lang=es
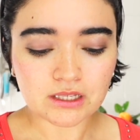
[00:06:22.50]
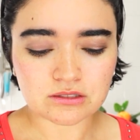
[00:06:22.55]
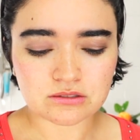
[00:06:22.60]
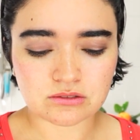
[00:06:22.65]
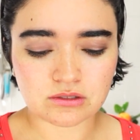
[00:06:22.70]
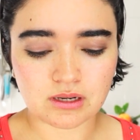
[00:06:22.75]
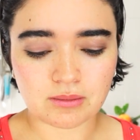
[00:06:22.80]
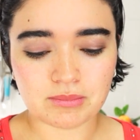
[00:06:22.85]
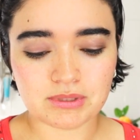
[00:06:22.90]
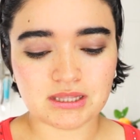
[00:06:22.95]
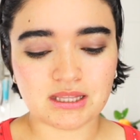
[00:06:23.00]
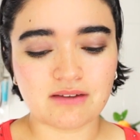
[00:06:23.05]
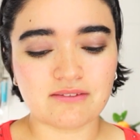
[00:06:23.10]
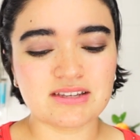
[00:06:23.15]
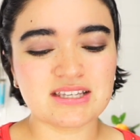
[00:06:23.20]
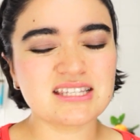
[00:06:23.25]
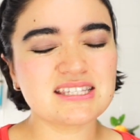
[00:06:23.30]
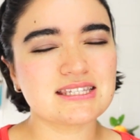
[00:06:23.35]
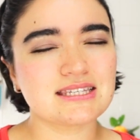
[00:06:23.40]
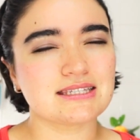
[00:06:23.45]
solamente a
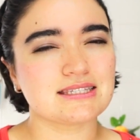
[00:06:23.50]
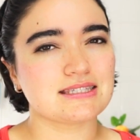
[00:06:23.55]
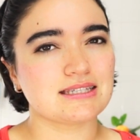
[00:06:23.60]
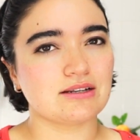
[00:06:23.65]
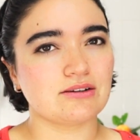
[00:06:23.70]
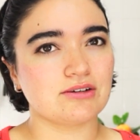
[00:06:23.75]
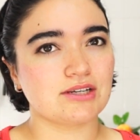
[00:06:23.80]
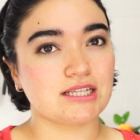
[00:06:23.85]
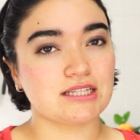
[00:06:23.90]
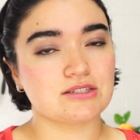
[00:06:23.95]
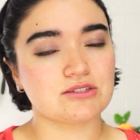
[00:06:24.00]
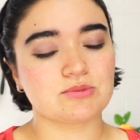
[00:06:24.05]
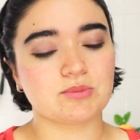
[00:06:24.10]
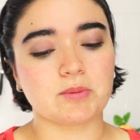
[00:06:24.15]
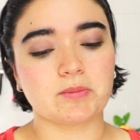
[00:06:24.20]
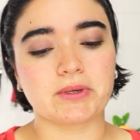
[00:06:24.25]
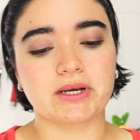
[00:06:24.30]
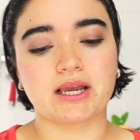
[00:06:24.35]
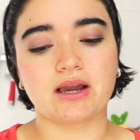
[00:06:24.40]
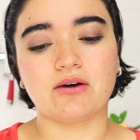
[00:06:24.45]
veces en los grandes
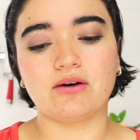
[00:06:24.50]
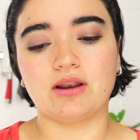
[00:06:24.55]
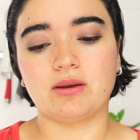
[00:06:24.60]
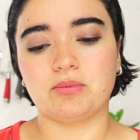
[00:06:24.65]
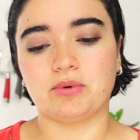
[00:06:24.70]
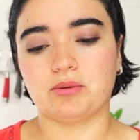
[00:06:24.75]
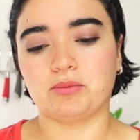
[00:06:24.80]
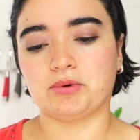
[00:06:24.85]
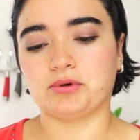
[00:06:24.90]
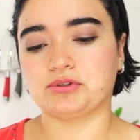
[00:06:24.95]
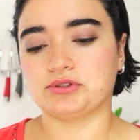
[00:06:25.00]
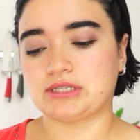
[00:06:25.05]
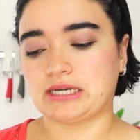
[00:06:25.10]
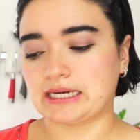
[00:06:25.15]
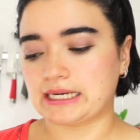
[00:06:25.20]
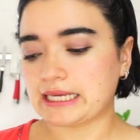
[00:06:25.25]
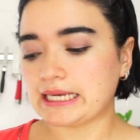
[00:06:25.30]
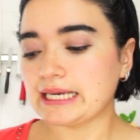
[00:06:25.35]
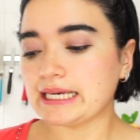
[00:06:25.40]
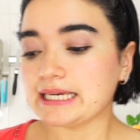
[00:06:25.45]
supermercados las podemos
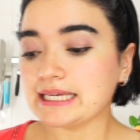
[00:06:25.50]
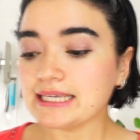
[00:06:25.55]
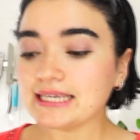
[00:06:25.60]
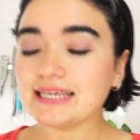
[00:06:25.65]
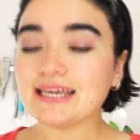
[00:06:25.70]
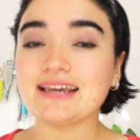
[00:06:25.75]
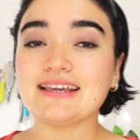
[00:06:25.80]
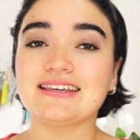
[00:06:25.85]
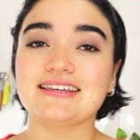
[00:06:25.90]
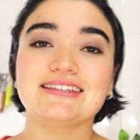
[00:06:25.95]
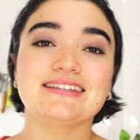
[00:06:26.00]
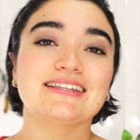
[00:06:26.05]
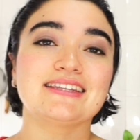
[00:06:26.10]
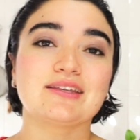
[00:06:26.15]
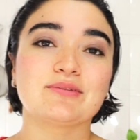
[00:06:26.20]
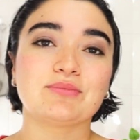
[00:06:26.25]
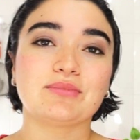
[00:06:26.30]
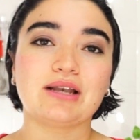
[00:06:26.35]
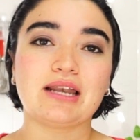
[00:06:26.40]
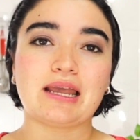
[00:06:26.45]
encontrar. Y aquí
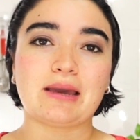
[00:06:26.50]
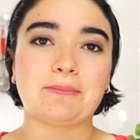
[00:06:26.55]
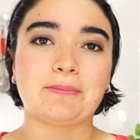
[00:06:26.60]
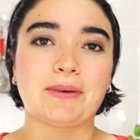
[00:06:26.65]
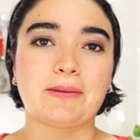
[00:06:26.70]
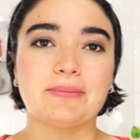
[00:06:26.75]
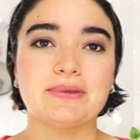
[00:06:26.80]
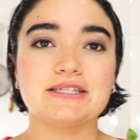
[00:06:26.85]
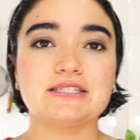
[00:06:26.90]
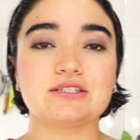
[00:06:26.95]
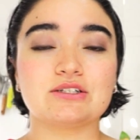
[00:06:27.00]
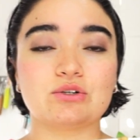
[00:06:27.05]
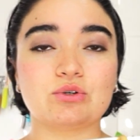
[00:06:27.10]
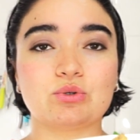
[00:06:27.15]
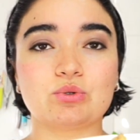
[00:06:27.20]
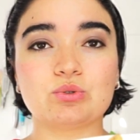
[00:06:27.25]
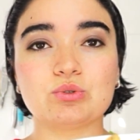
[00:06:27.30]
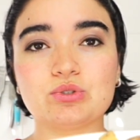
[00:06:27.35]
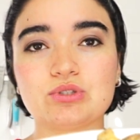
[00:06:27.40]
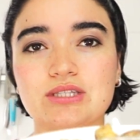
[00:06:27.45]
tenemos las papas
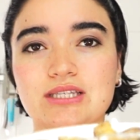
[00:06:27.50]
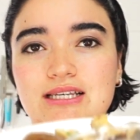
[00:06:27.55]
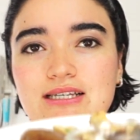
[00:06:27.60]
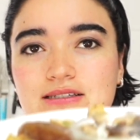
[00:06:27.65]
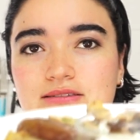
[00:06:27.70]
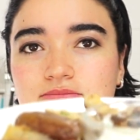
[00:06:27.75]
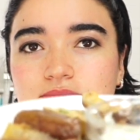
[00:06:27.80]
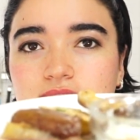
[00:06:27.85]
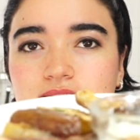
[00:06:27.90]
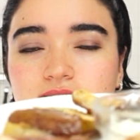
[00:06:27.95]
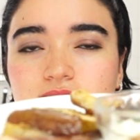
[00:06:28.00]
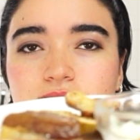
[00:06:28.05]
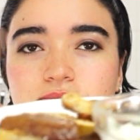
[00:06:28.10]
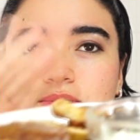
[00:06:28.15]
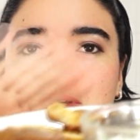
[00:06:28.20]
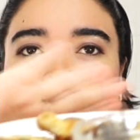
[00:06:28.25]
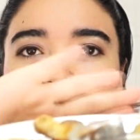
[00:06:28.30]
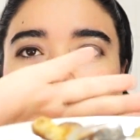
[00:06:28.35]
rústicas, miren cómo